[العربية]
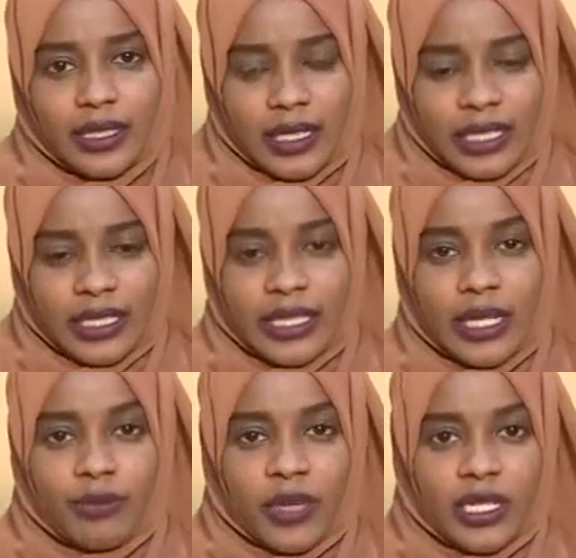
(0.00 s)
يعني
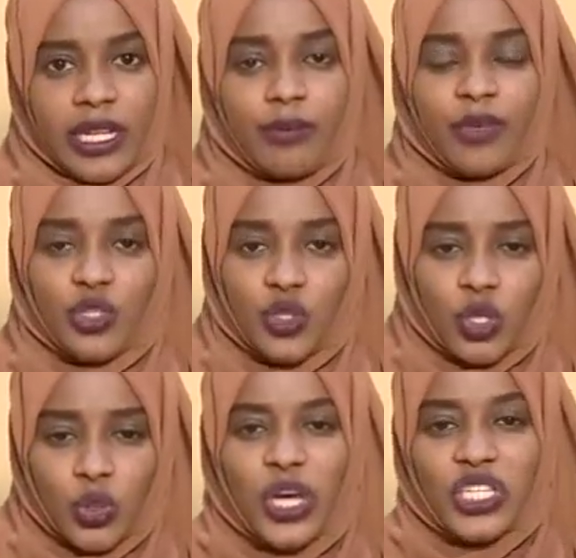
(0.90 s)
لما لما
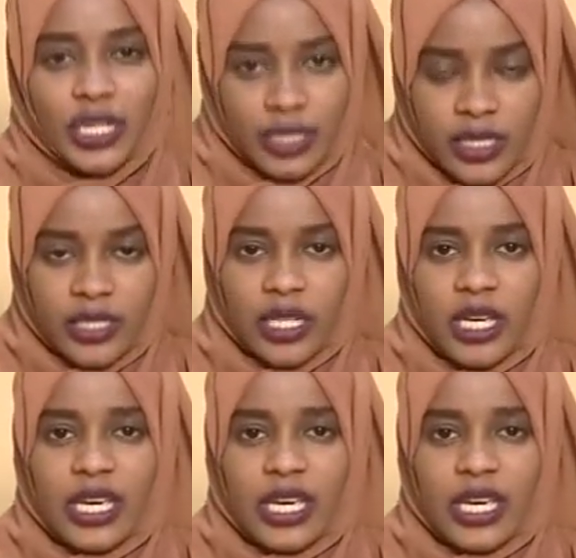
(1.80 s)
جو جو عشان نحن